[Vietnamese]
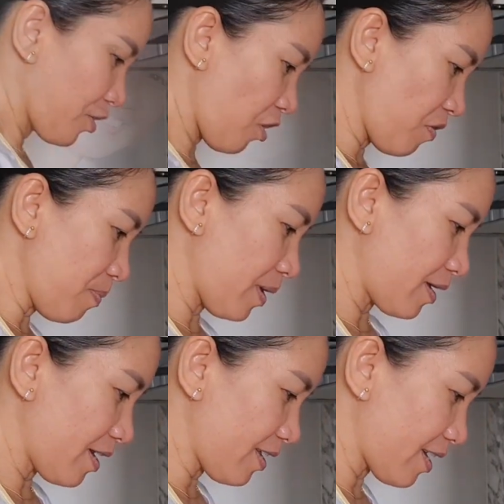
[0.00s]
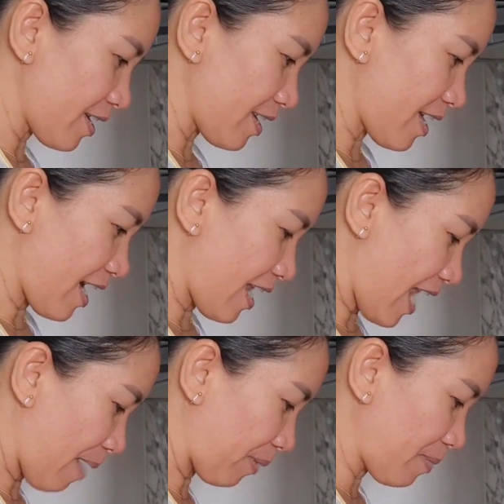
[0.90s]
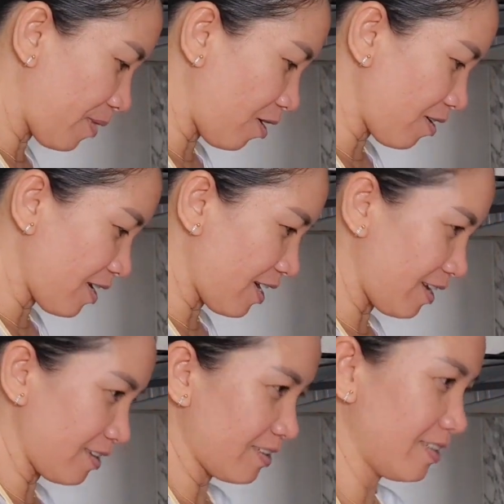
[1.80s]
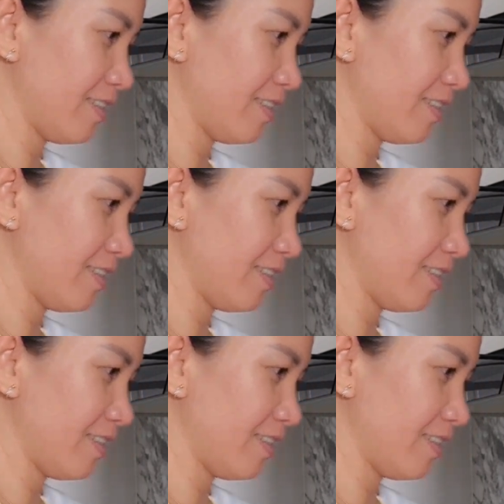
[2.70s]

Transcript: đối với mình thì à, làm cái món à,